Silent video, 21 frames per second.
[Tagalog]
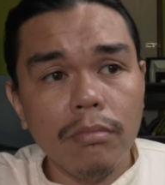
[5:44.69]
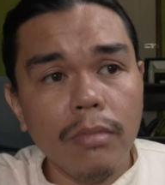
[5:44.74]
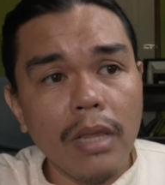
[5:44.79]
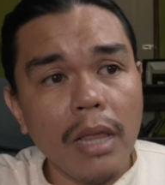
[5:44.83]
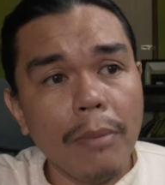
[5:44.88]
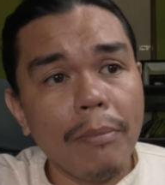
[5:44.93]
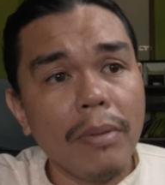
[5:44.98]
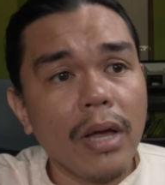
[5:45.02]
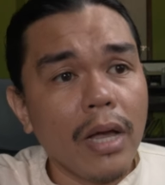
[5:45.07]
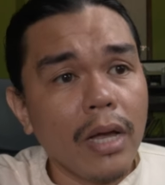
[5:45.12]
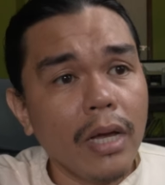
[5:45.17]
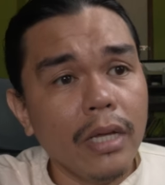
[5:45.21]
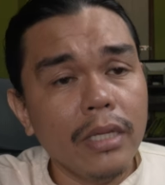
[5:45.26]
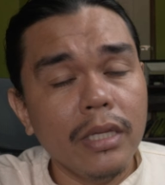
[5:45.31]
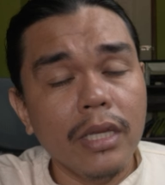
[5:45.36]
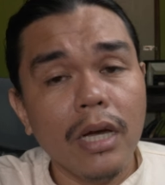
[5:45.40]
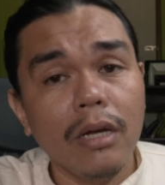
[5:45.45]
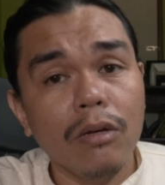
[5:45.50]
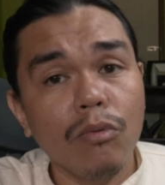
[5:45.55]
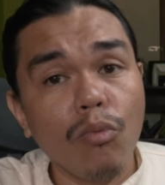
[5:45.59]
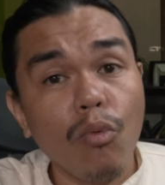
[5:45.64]

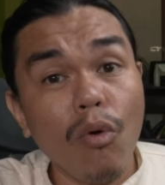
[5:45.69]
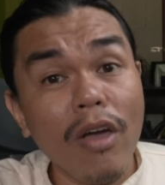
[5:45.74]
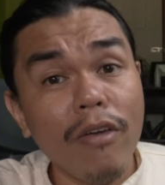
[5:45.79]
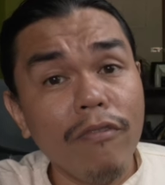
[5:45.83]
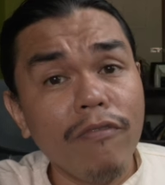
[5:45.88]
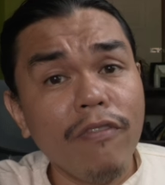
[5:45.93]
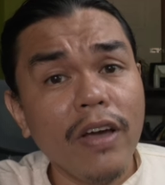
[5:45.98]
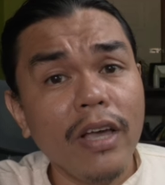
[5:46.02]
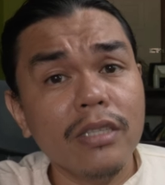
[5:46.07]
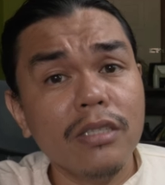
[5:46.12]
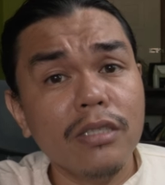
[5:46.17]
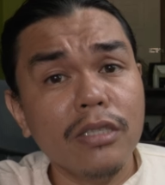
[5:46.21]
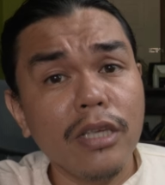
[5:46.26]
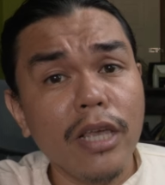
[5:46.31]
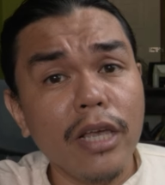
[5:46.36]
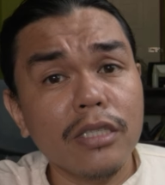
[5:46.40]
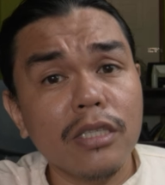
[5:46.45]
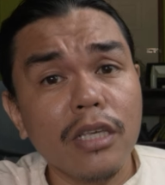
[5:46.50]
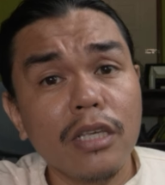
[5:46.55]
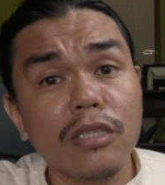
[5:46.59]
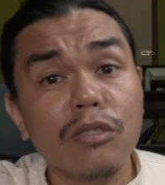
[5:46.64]
Napakaganda. Wi-Fi
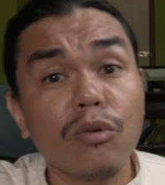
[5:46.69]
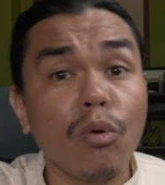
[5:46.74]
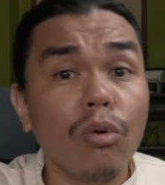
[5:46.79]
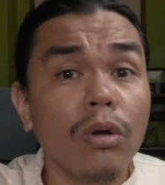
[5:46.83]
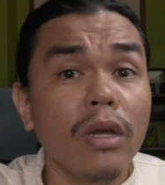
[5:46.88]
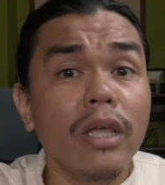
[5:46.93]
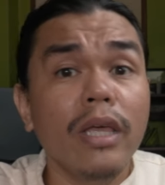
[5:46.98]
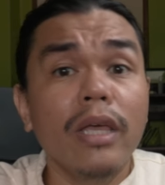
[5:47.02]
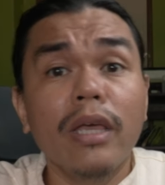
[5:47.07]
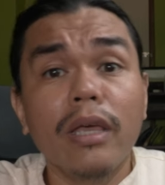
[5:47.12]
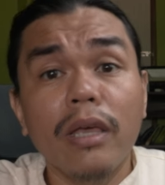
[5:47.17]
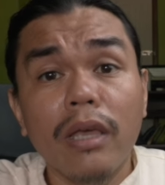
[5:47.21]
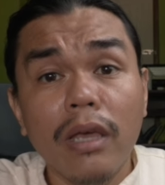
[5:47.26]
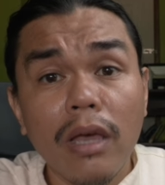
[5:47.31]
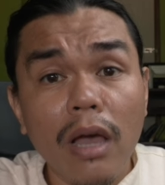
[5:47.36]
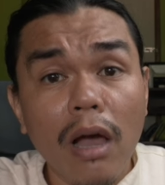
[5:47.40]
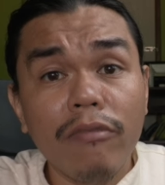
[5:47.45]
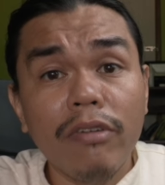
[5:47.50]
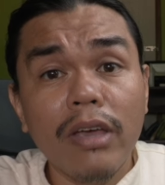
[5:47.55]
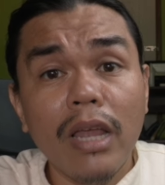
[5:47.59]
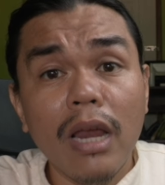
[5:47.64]
6 is only
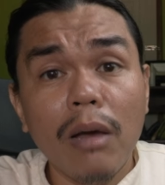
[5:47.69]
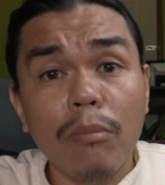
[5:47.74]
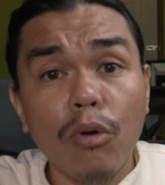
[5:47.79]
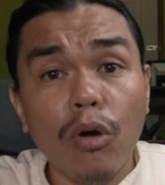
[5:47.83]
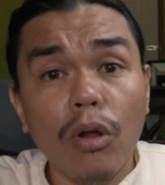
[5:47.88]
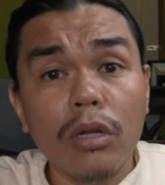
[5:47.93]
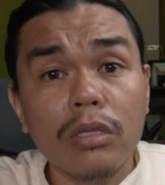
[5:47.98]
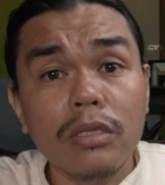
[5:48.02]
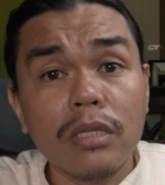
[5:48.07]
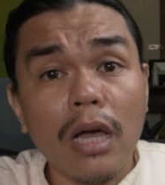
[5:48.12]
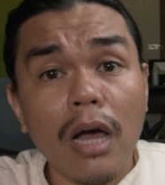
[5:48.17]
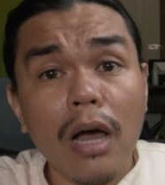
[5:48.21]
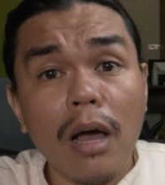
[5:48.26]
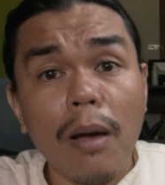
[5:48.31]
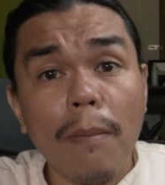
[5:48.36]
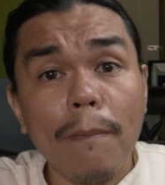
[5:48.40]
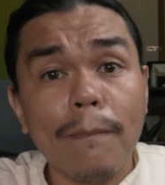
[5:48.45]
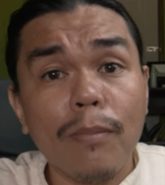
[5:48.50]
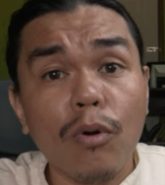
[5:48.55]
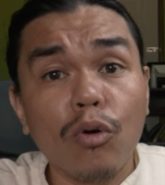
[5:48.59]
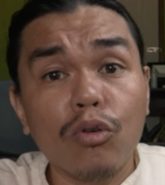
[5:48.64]
available
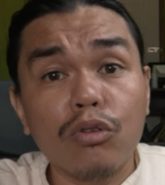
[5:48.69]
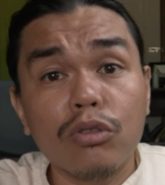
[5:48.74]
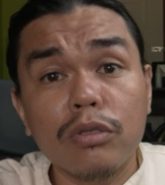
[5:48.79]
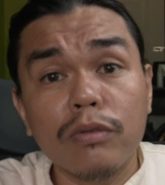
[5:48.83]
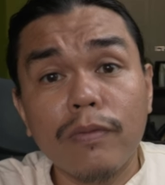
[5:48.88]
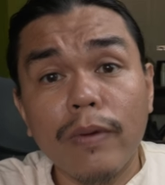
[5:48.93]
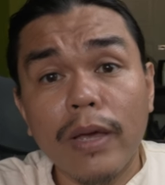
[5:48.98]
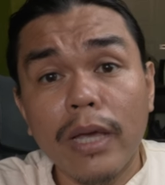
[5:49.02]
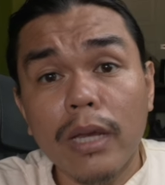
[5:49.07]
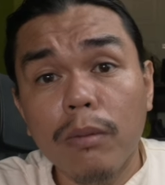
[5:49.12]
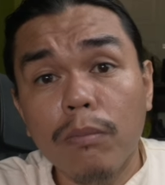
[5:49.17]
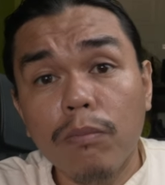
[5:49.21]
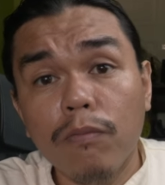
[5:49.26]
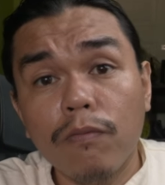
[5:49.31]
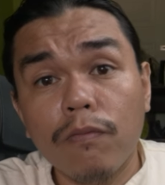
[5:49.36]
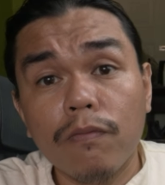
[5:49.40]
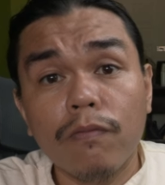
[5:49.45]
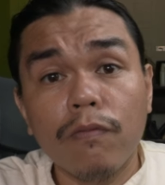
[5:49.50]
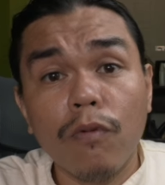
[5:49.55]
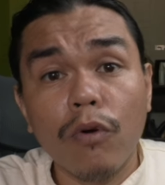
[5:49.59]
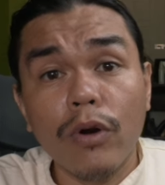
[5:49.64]
sa postpaid
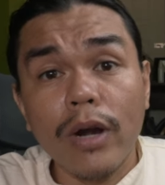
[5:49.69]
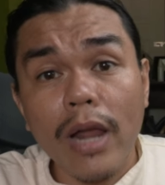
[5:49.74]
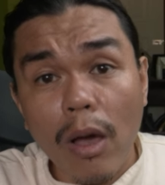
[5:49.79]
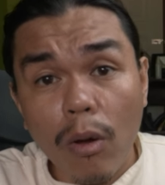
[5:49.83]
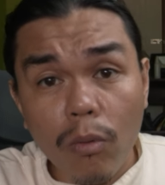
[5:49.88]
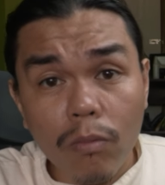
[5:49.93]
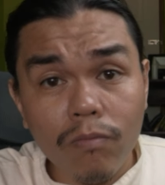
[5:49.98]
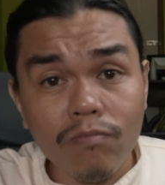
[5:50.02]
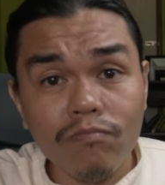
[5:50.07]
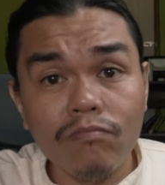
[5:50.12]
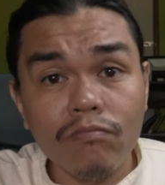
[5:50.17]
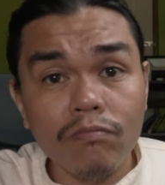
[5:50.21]
for now.